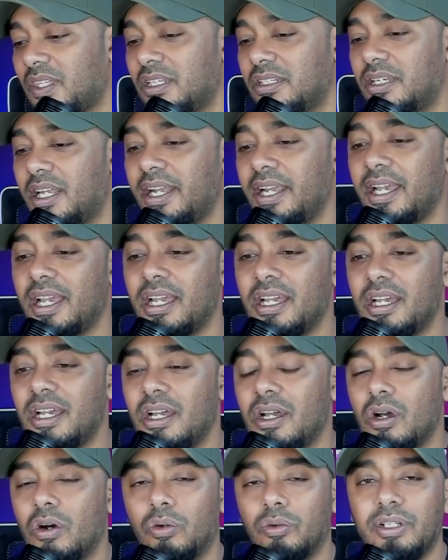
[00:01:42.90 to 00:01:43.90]
Jadi
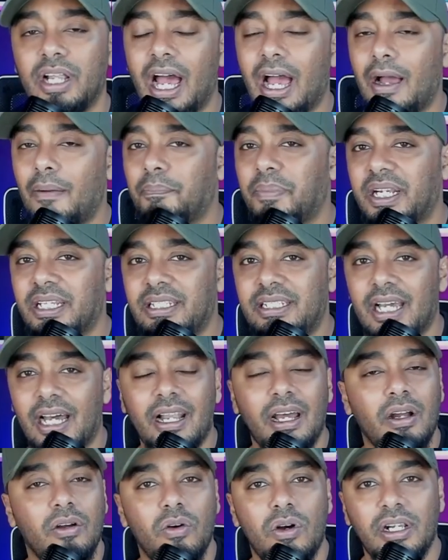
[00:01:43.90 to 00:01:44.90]
udah hampir
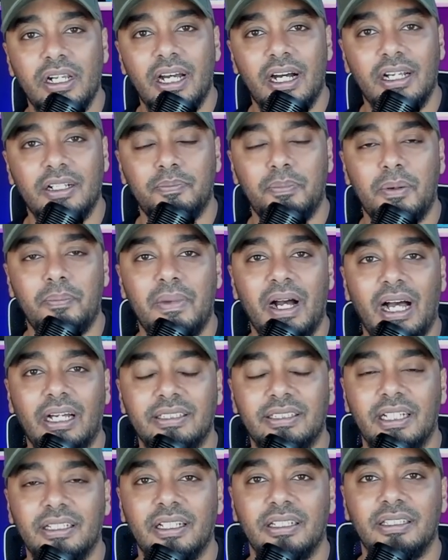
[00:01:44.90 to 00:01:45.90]
jarang gue ngedenger
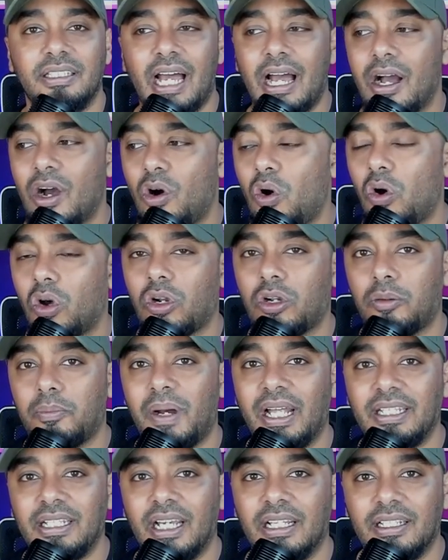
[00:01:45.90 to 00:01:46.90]
pembahasan tentang
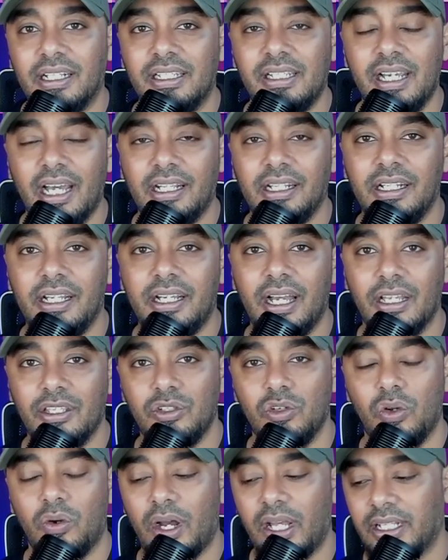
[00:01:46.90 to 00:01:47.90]
korban yang terjadi di
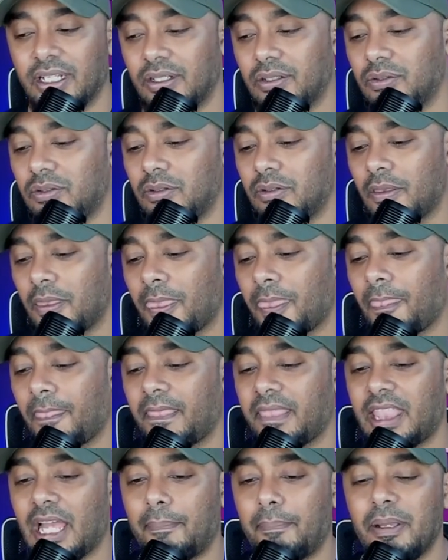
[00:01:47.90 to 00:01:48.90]
Kanjuruhan itu,
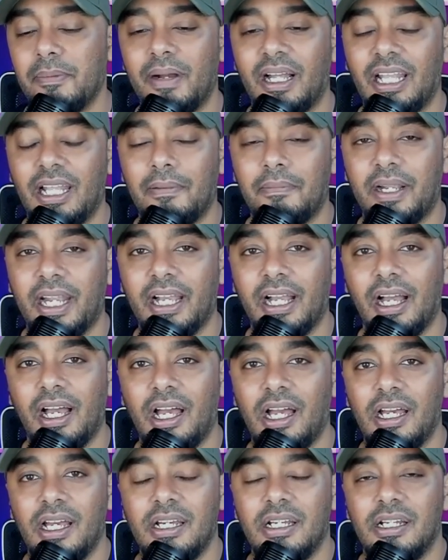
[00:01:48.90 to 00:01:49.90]
tapi malah
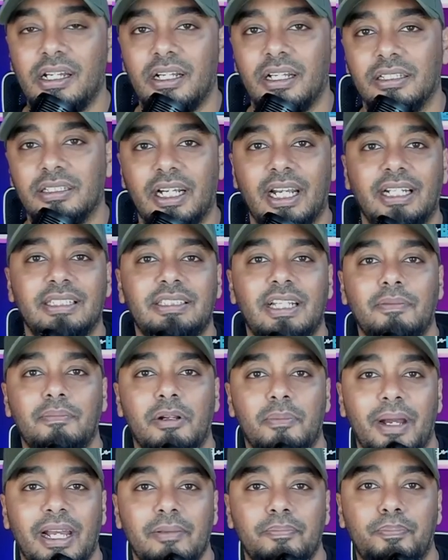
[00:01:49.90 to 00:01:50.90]
mereka terkesan
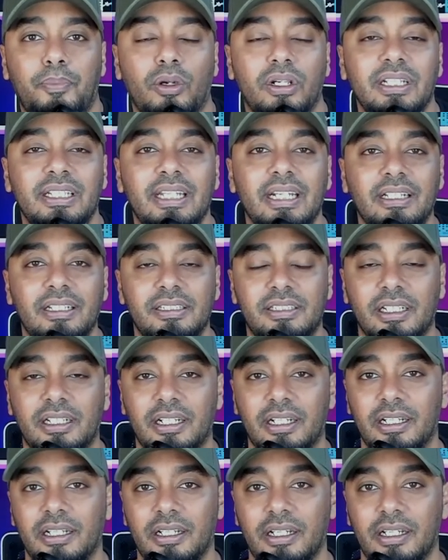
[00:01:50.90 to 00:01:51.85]
bermain politik di sini.